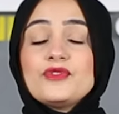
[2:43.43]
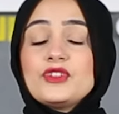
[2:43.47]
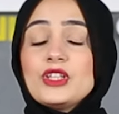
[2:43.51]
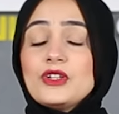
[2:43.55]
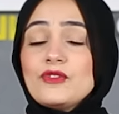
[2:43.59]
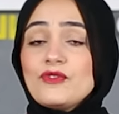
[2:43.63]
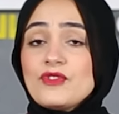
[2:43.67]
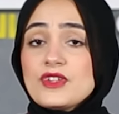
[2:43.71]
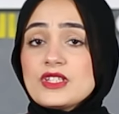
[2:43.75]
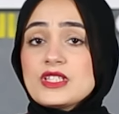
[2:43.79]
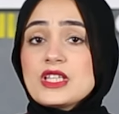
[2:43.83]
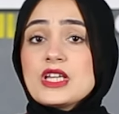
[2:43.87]

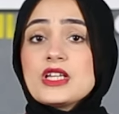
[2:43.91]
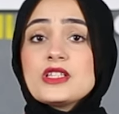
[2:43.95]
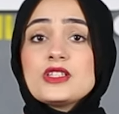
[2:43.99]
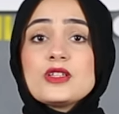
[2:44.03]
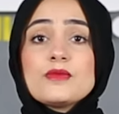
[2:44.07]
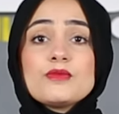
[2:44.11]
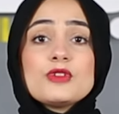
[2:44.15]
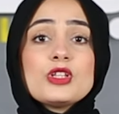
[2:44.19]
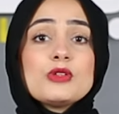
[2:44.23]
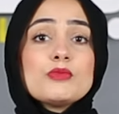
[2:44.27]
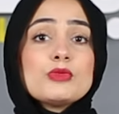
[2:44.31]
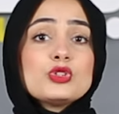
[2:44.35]
تنفيذها
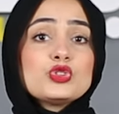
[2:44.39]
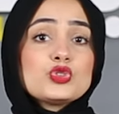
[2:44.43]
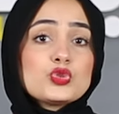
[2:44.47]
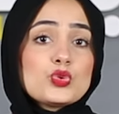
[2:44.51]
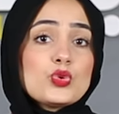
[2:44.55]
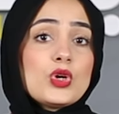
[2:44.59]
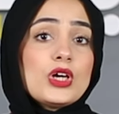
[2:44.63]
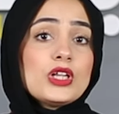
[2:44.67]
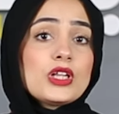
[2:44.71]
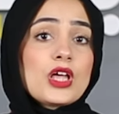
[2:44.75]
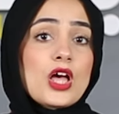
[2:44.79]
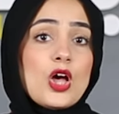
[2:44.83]
ضمن
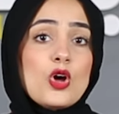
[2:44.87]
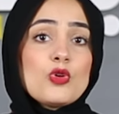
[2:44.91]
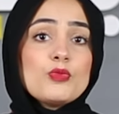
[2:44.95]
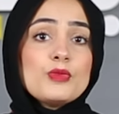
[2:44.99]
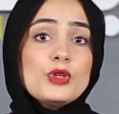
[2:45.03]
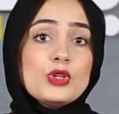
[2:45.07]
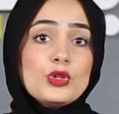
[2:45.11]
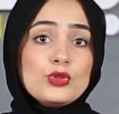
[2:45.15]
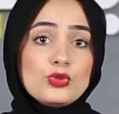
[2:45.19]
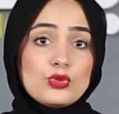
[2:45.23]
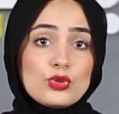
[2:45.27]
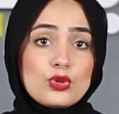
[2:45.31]
المشروع
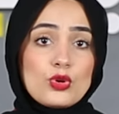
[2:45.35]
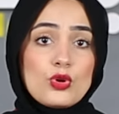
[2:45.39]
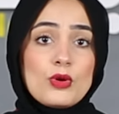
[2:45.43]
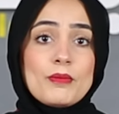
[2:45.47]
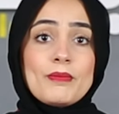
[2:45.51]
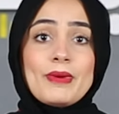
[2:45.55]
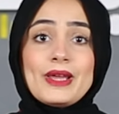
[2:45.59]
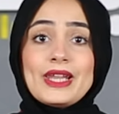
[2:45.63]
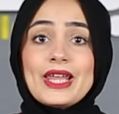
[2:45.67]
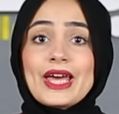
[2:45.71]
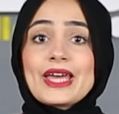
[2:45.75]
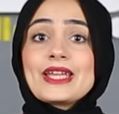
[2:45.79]
القومي للطرق
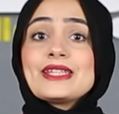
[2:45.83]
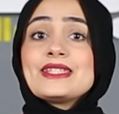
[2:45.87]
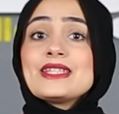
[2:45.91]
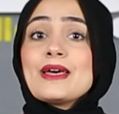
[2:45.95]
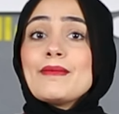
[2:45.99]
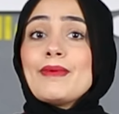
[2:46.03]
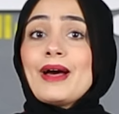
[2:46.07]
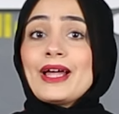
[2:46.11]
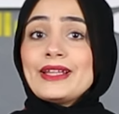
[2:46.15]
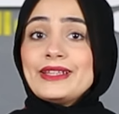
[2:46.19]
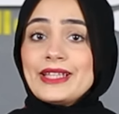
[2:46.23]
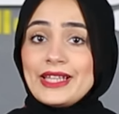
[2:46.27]
بلغت
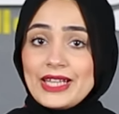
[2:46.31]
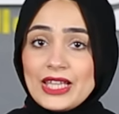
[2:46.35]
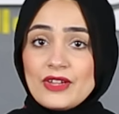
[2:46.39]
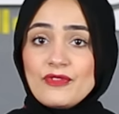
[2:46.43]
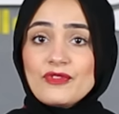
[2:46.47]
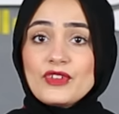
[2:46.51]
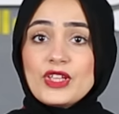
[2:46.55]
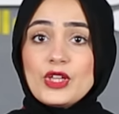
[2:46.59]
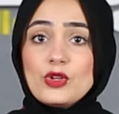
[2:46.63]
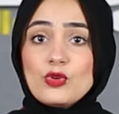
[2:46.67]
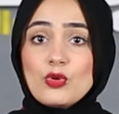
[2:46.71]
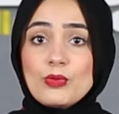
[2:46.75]

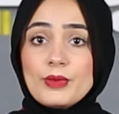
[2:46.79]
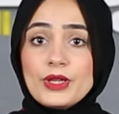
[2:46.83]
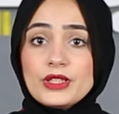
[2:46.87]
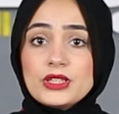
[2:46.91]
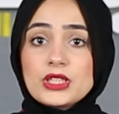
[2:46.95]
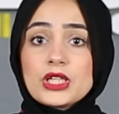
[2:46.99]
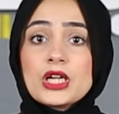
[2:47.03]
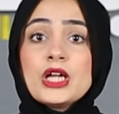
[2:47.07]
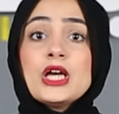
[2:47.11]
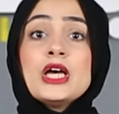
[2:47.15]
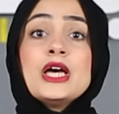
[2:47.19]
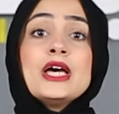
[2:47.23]
7000
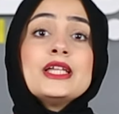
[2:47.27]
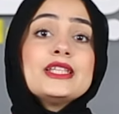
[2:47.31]
كيلومتر